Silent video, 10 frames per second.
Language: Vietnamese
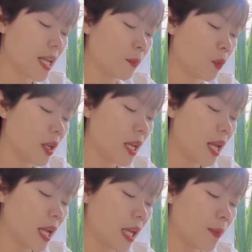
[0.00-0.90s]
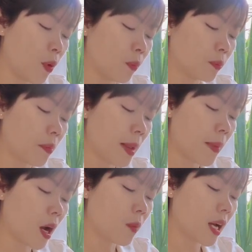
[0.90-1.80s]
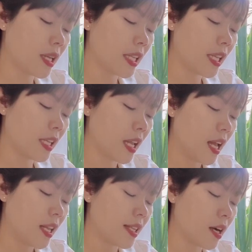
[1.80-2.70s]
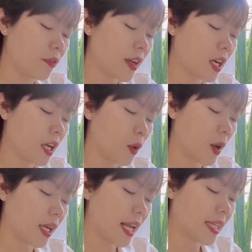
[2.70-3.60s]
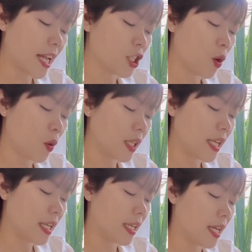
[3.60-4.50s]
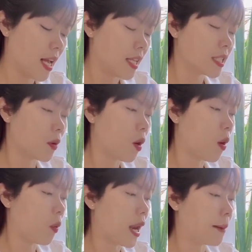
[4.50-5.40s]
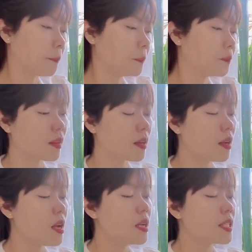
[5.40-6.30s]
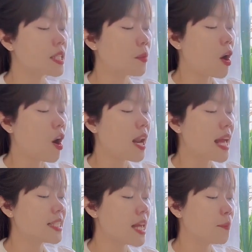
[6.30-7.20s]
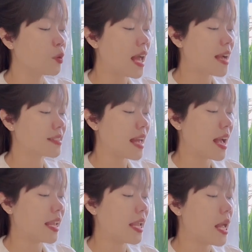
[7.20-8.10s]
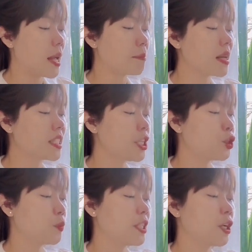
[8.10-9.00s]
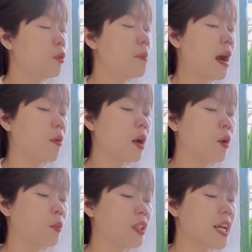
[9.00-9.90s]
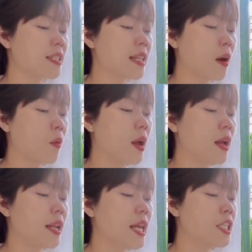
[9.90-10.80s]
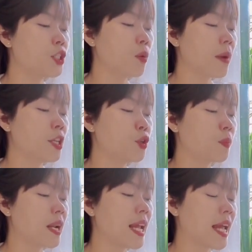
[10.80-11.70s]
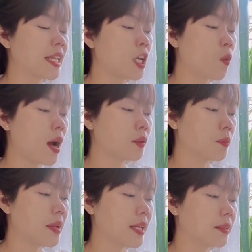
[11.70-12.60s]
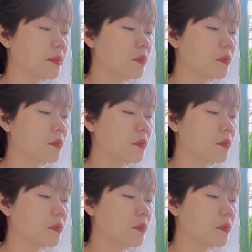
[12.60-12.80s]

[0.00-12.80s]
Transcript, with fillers: trên mũi, nghĩ bụng may mà không cần nhìn, nhỡ phải cởi quần ngay tại chỗ thì xấu hổ lắm. Sau đó lại xếp một hàng dài, bác sĩ chụp chiếu bảo cậu một tiếng sau đến chỗ máy chụp lấy ảnh x-quang của mình.